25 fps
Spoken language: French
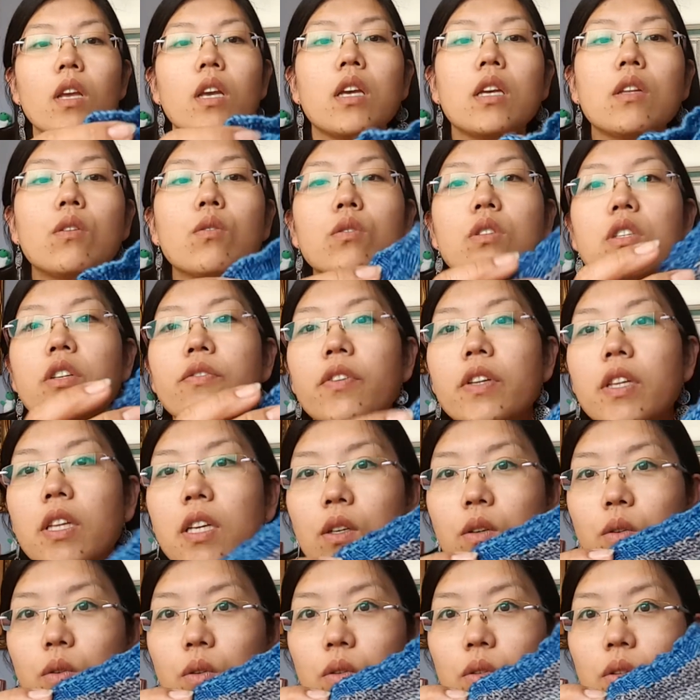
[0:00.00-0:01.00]
Et donc j'ai fait des
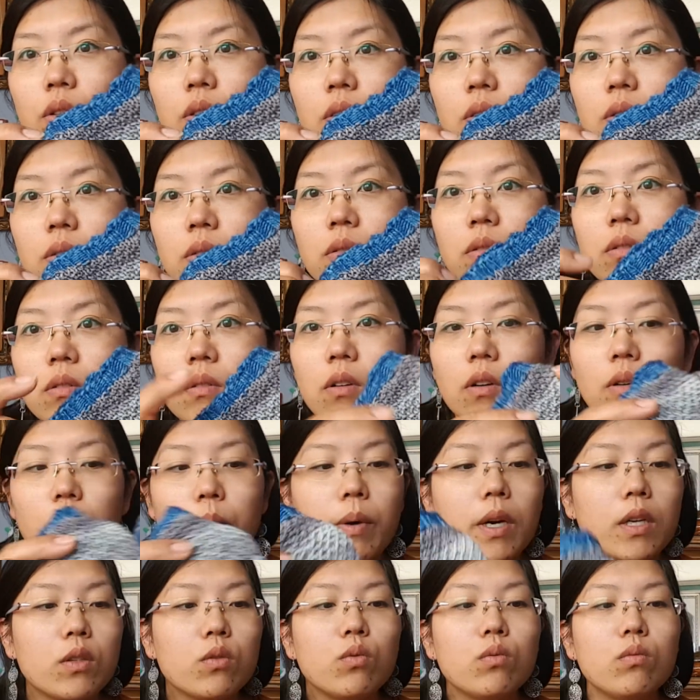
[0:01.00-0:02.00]
côtes euh,
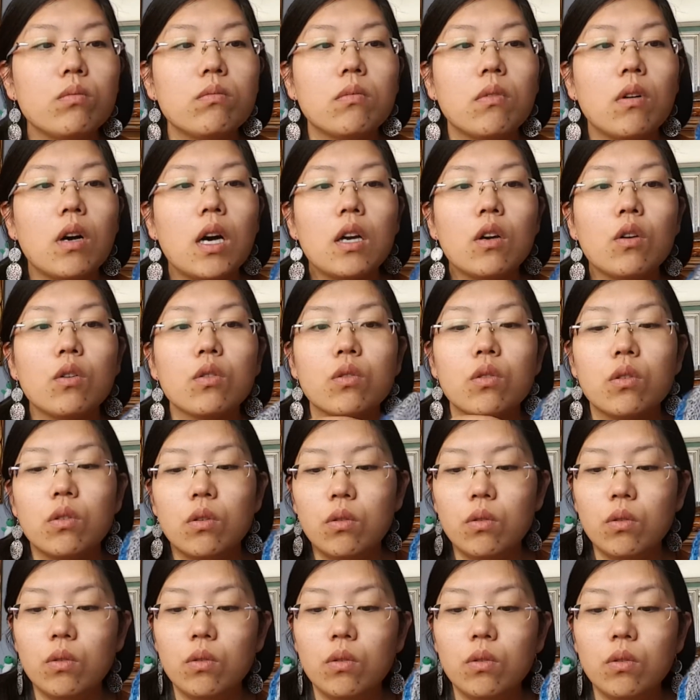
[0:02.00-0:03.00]
partout. À
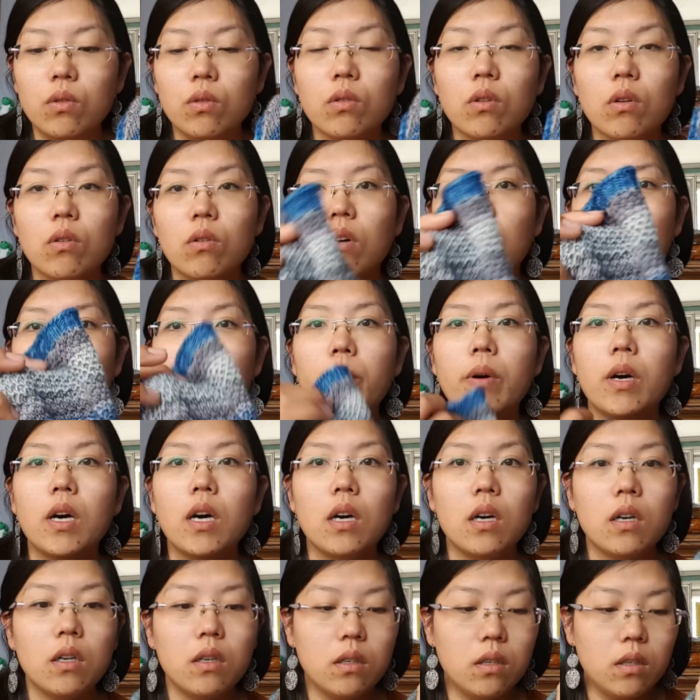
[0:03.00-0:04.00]
l'encolure, en
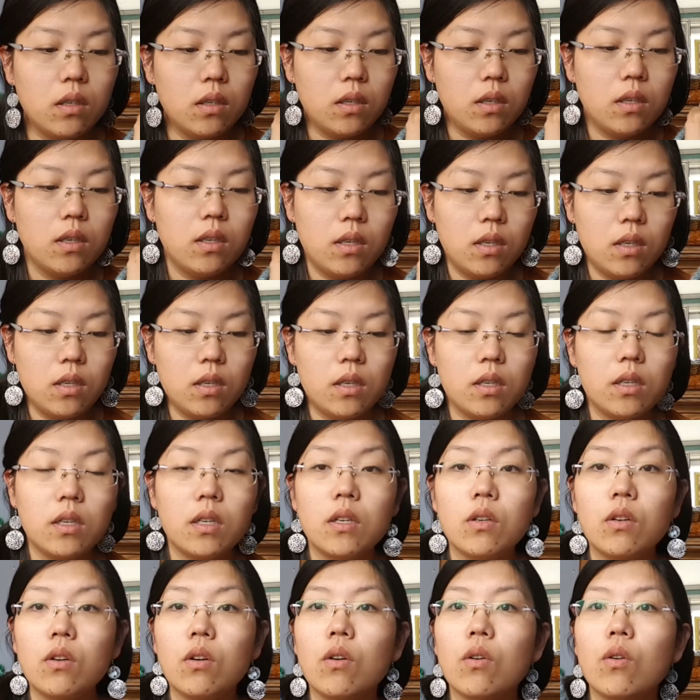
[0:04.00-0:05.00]
bas
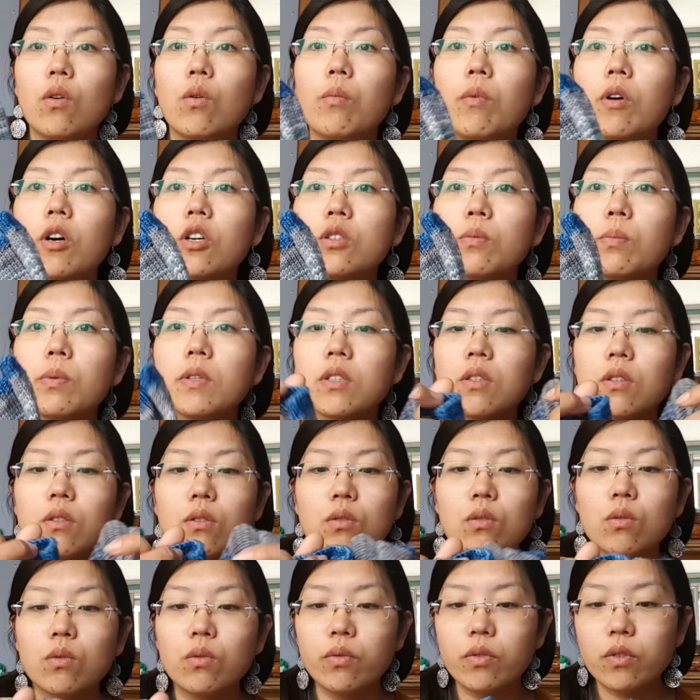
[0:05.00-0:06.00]
et euh, au manche parce que
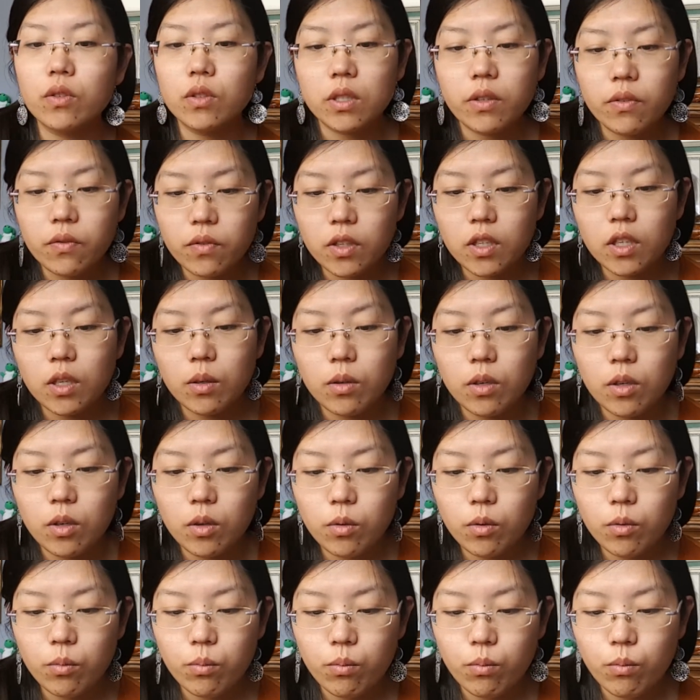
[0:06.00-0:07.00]
je trouve que ça
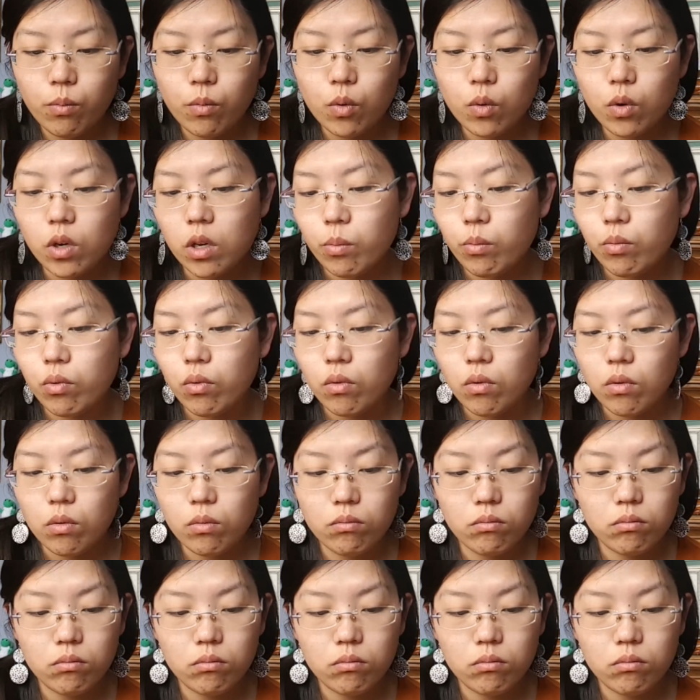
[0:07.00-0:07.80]
finit mieux les pulls.